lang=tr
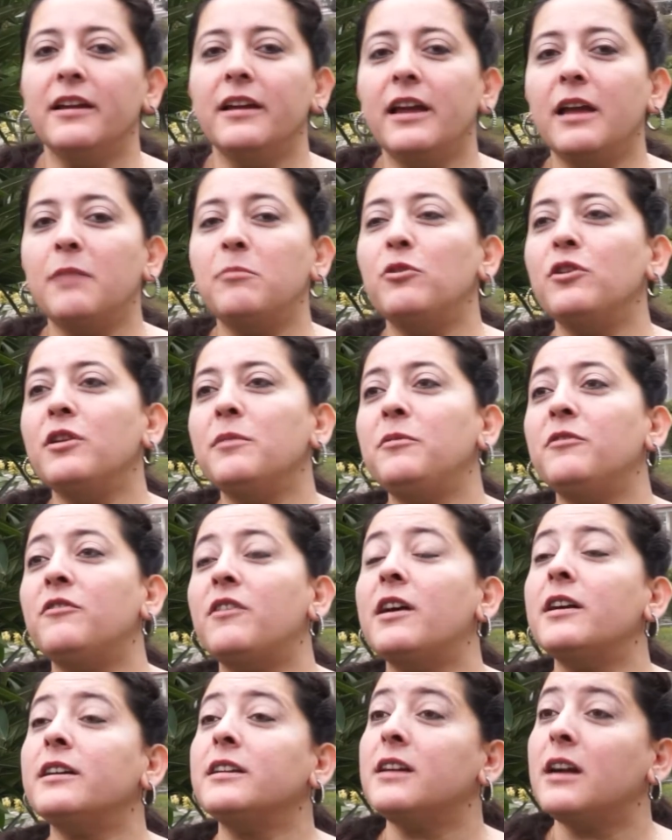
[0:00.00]
Hebo Yapı
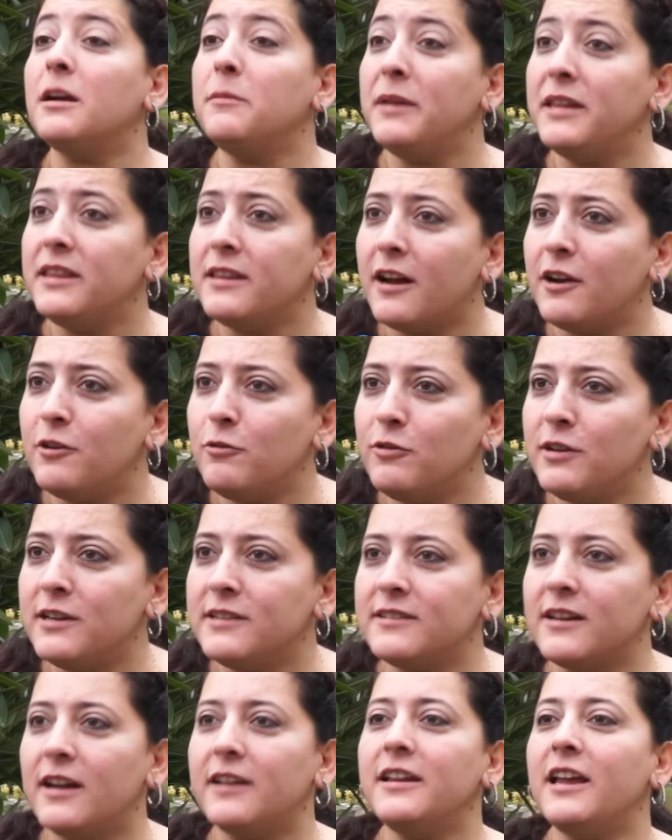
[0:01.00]
var. Kabinler
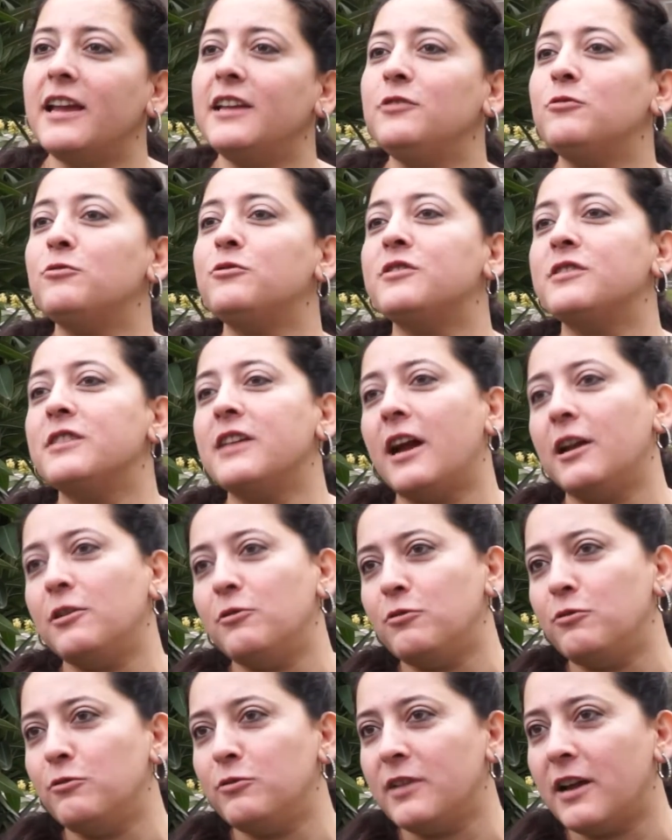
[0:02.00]
üreten, endüstriyel
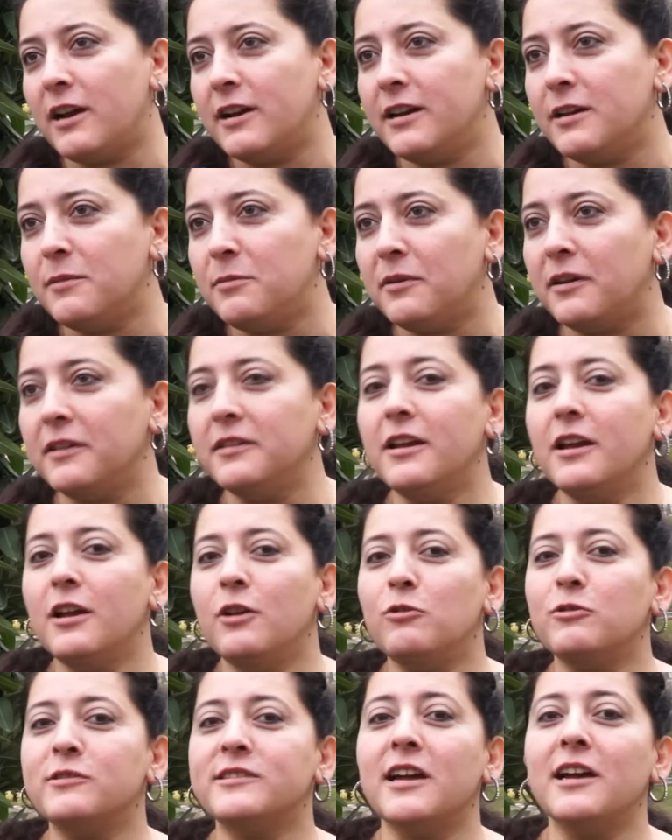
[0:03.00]
ürünler yapan.
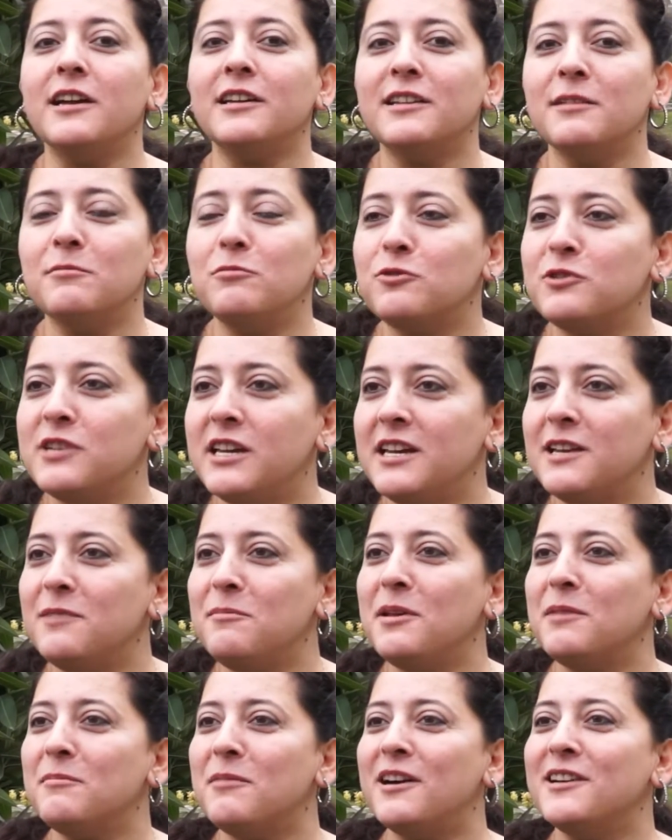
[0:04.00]
Özellikle bu şehir
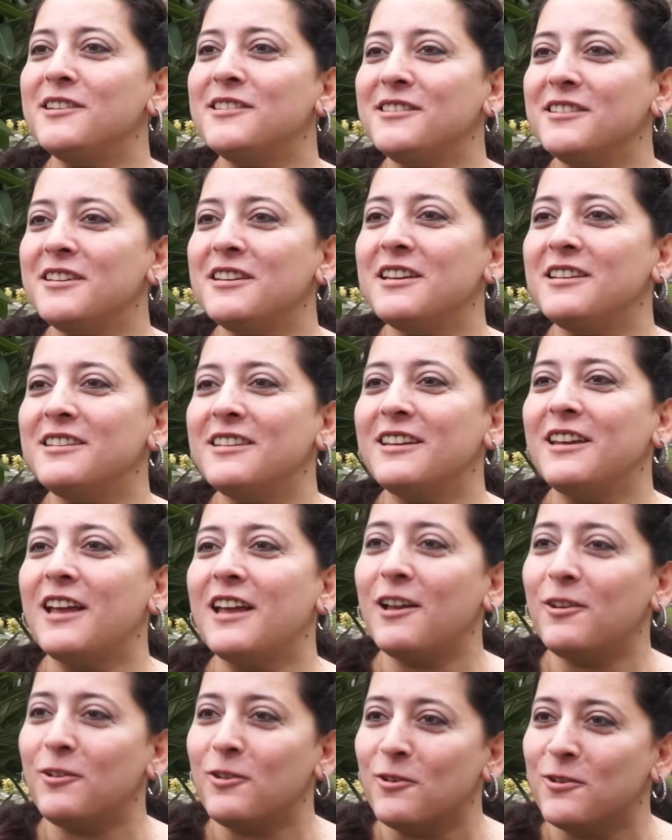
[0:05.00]
mimarisini
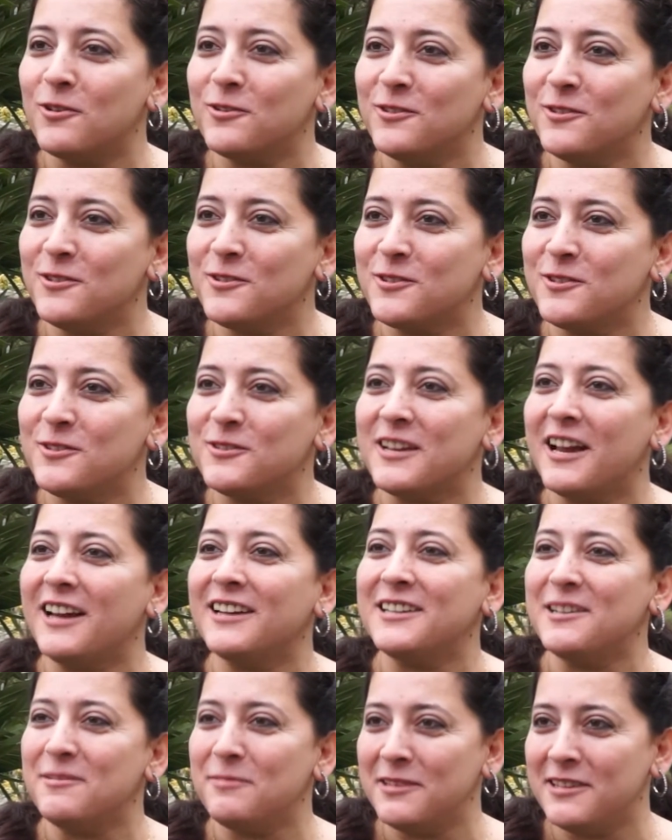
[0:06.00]
gördüğünüz güzel
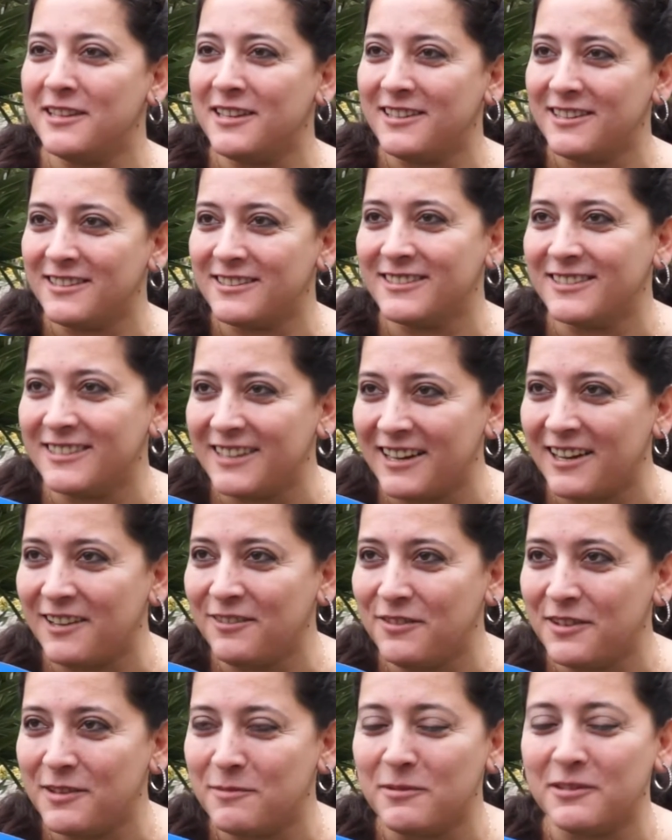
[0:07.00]
kabinleri hazırlayan
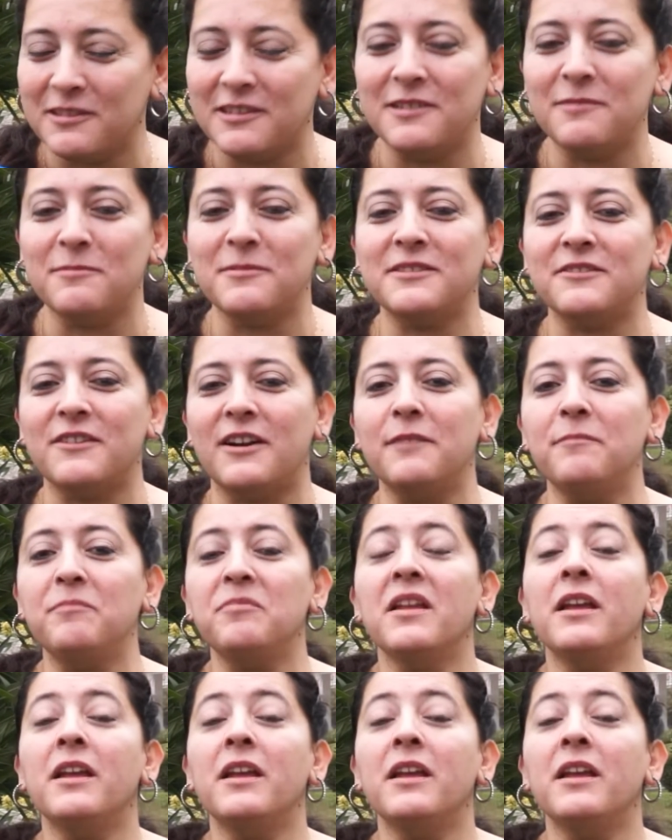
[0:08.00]
firmalarımız var.